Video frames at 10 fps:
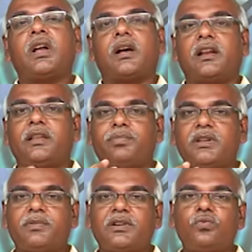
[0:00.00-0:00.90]
ஆனால்
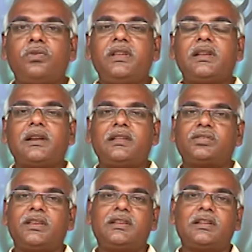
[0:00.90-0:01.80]
இப்படிப்பட்ட ஊழியங்களை
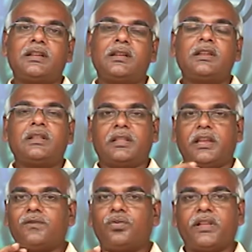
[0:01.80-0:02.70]
செய்கிற
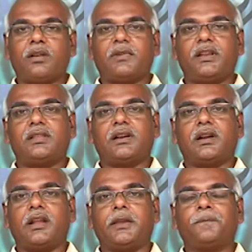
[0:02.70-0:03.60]
தேவனுடைய
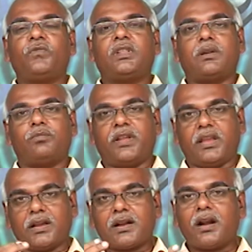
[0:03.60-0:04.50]
மனிதர்களை
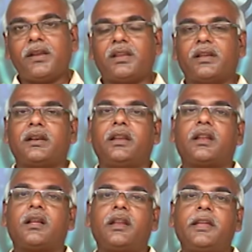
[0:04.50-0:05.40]
நம்முடைய
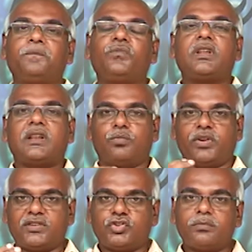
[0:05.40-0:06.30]
காணிக்கைகளினாலே
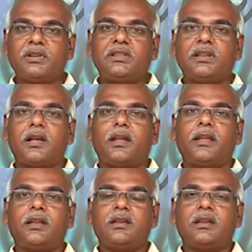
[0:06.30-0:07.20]
நம்முடைய
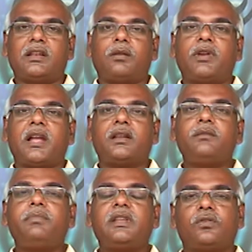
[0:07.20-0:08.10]
ஜபத்தினாலே நம்முடைய
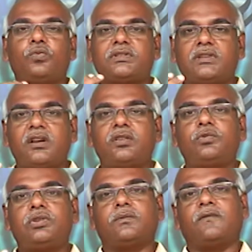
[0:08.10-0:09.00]
அன்பின்
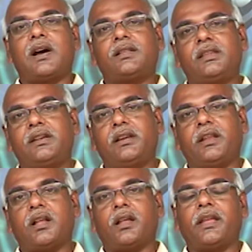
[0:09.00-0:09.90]
உற்சாகமூட்டும்
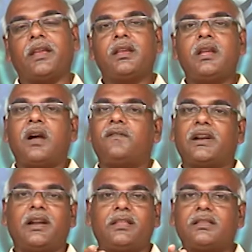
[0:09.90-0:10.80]
வார்த்தைகளினாலே
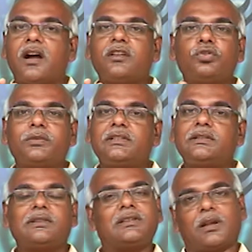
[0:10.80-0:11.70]
அவர்களை தாங்குவது
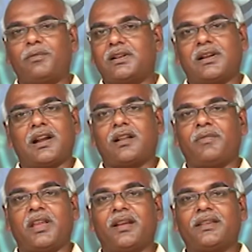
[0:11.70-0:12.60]
நமக்கு
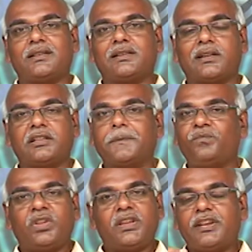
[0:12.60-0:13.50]
கடமையாக இருக்கிறது
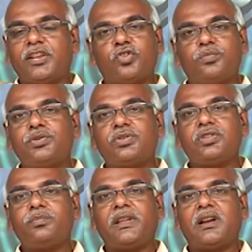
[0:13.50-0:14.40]
இன்றைக்கு ஒப்பு
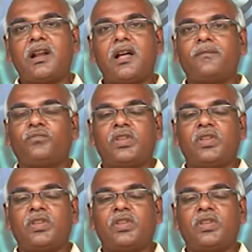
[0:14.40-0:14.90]
கொடுப்பீர்களா